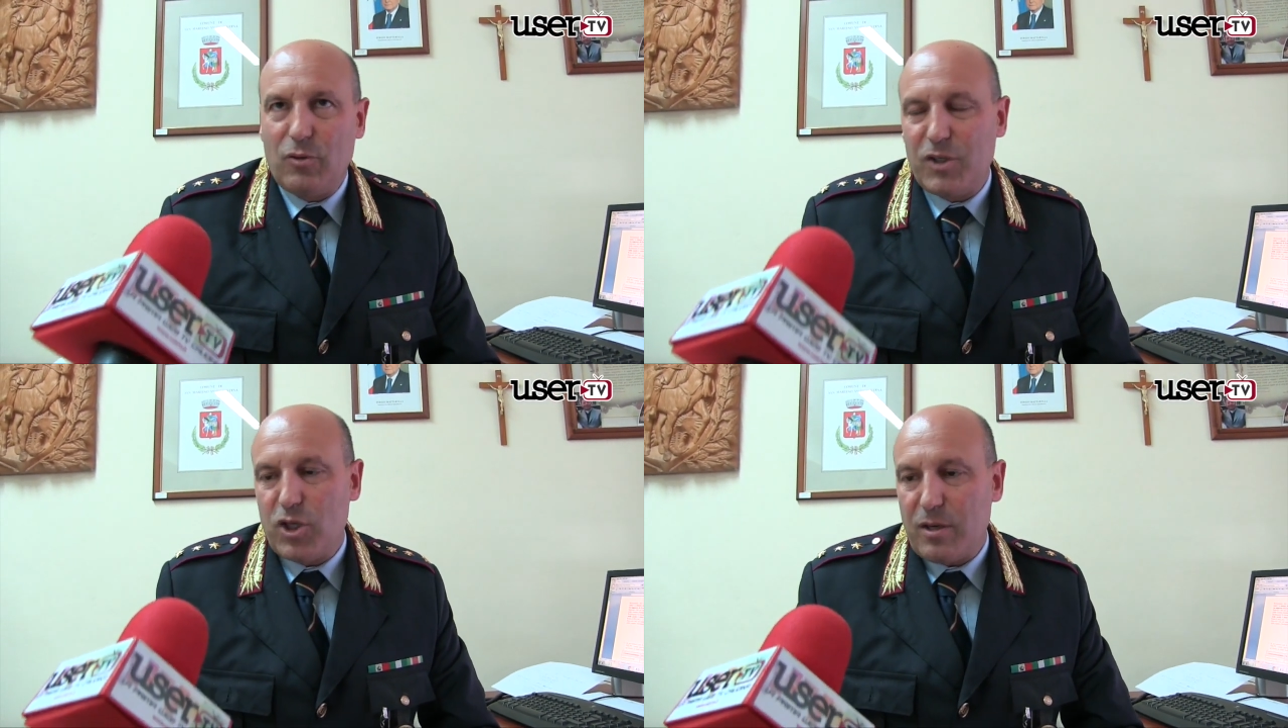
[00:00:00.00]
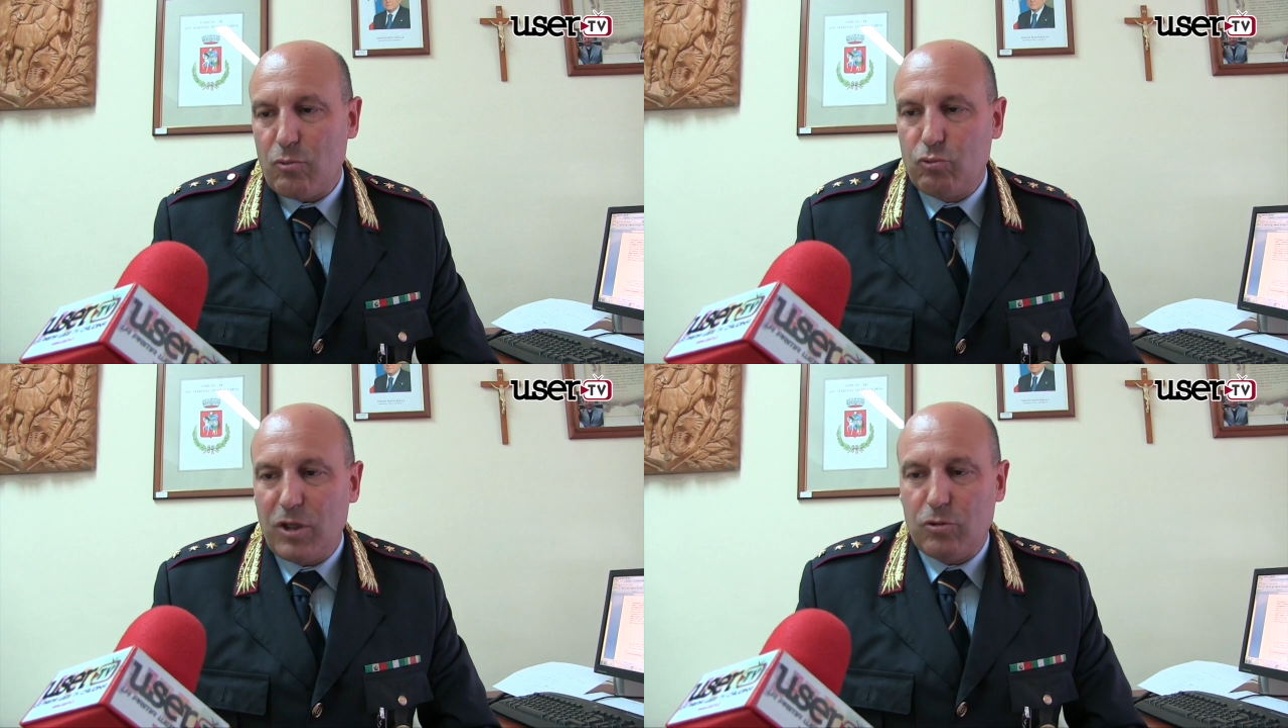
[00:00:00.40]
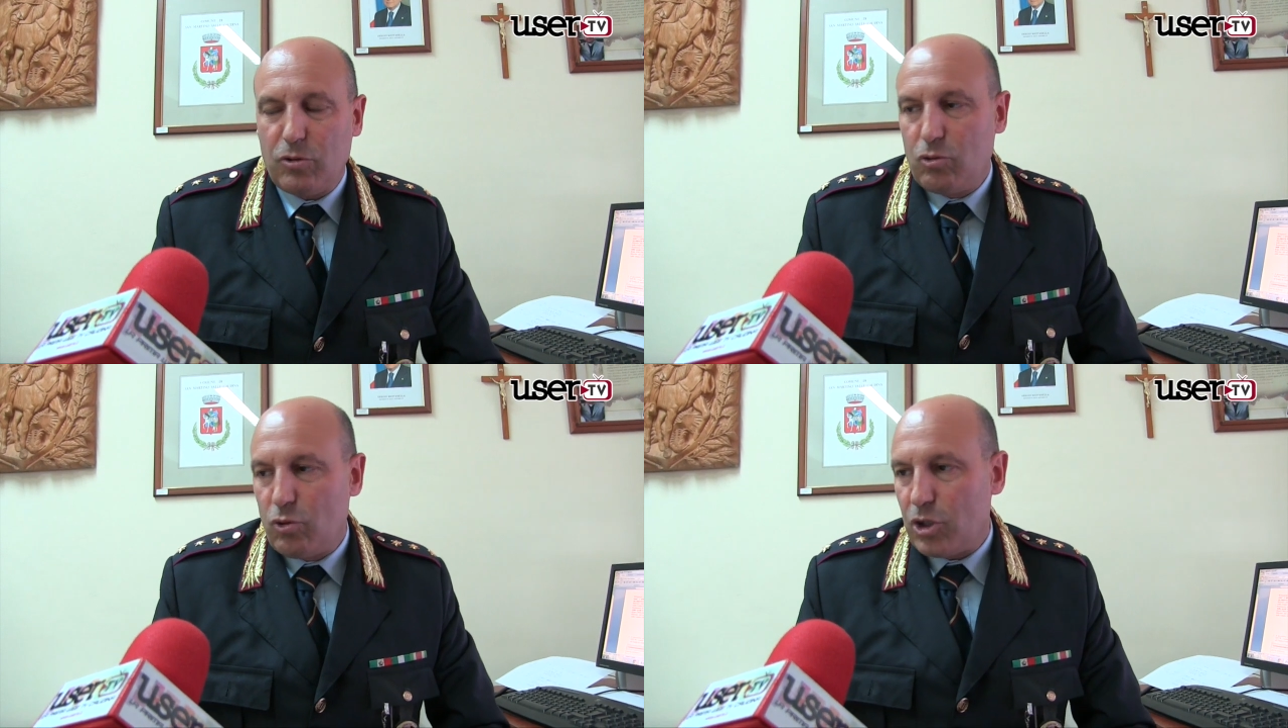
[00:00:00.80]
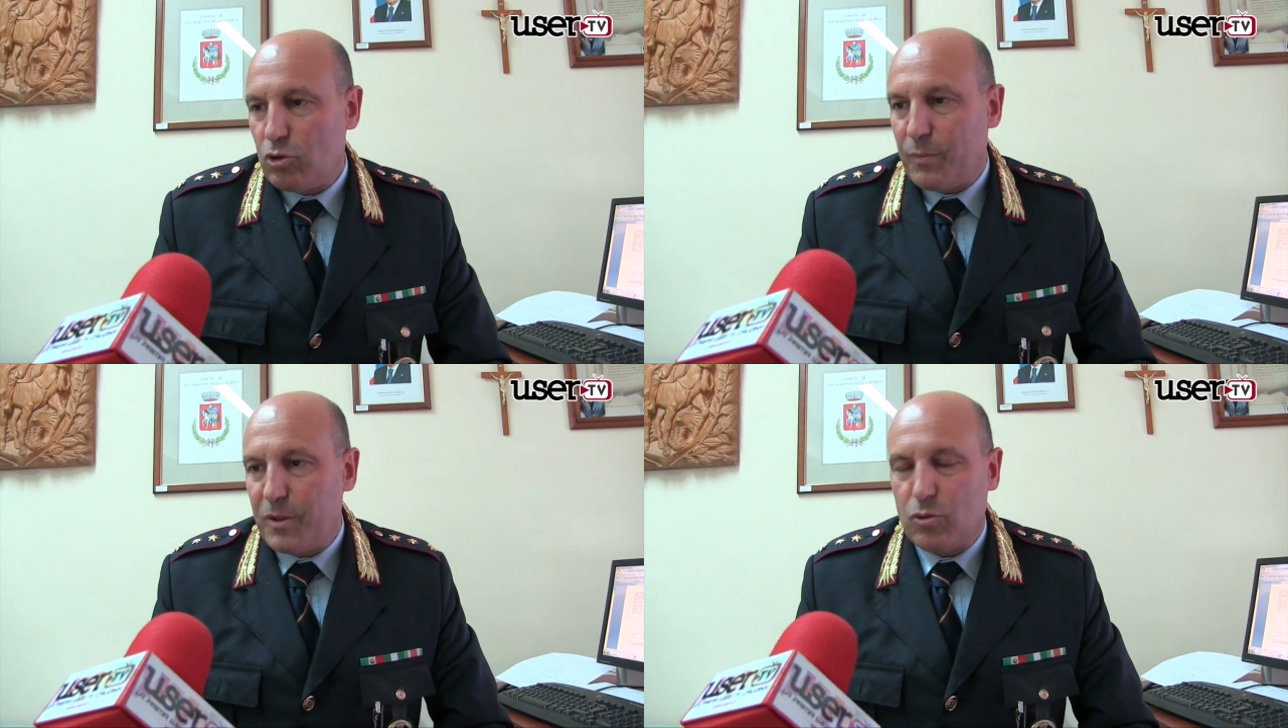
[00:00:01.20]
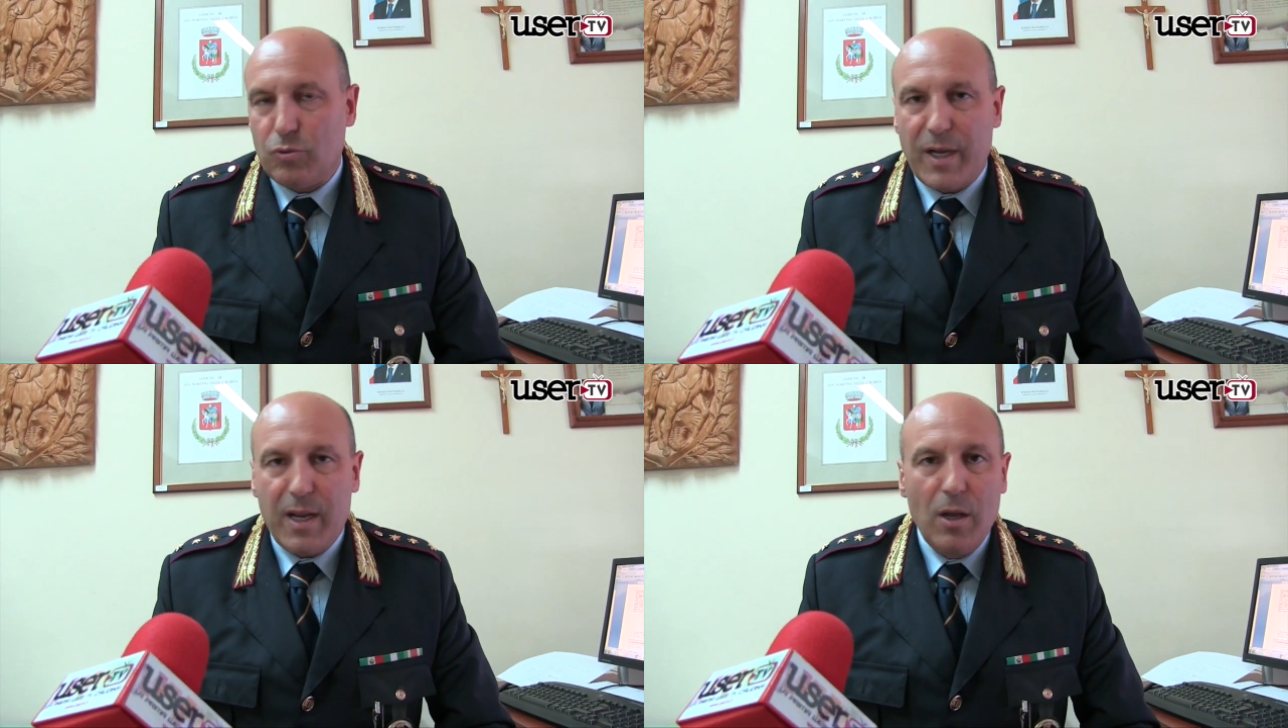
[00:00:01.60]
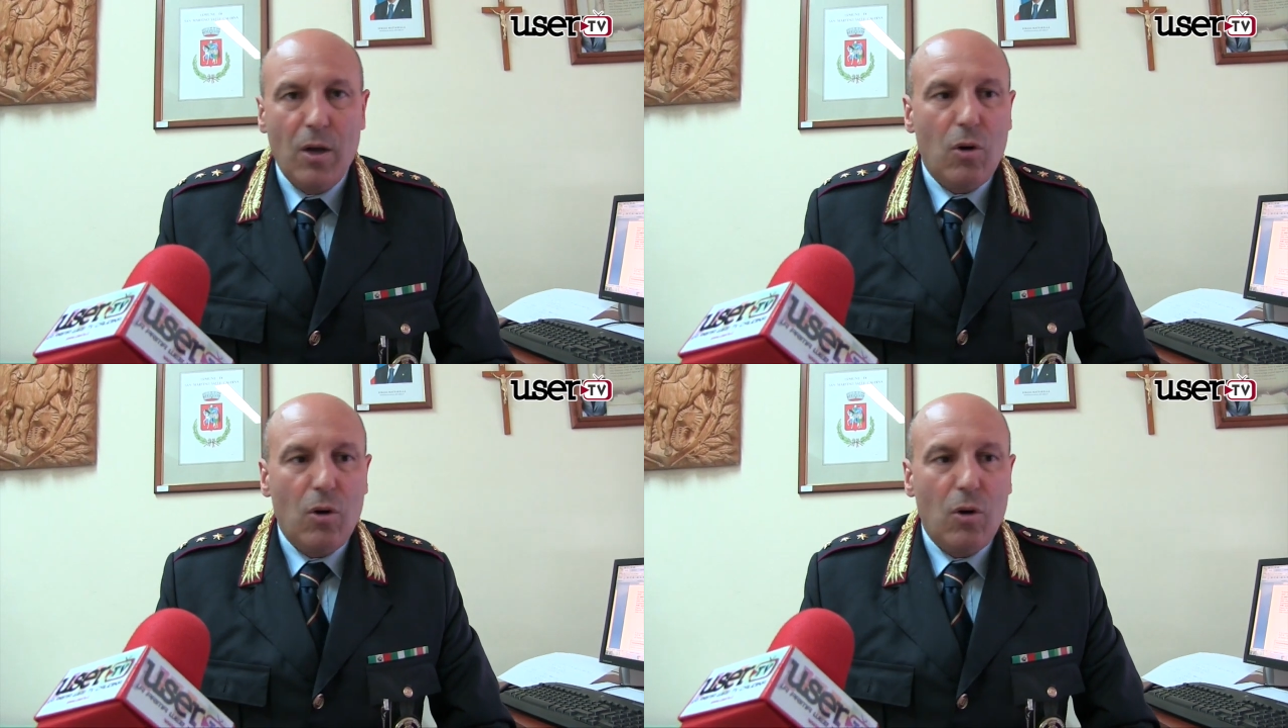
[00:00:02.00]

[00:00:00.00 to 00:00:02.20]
dove c'era un tetto di 200 persone,